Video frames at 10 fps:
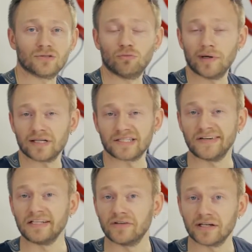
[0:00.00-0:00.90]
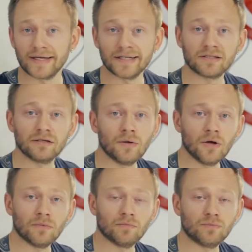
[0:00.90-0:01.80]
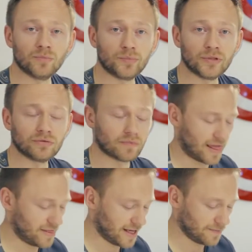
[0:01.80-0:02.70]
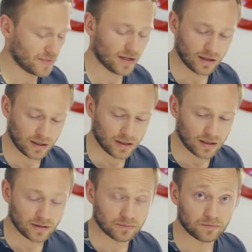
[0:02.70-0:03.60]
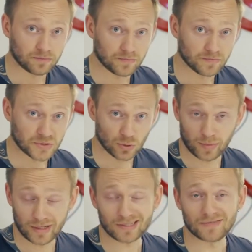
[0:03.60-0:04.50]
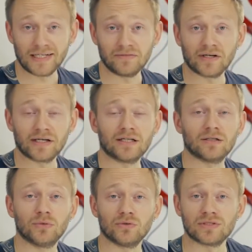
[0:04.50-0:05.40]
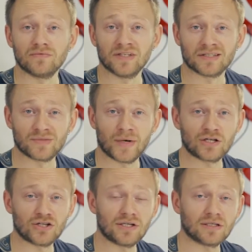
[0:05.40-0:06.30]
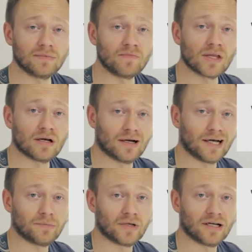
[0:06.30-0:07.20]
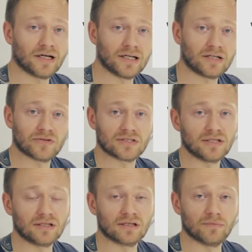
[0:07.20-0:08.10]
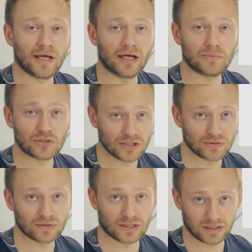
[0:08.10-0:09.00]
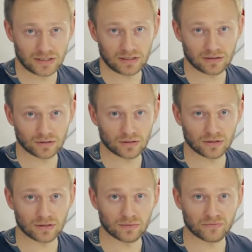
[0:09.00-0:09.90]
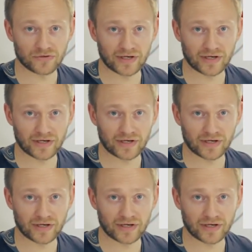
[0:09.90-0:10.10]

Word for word: So, bei der zweiten Variante hm, benutzen... Äh, so, bei der zweiten Variante benutzen wir zwei Schichten. Einmal eine etwas dickere Make-up-Schicht und eine dickere ähm,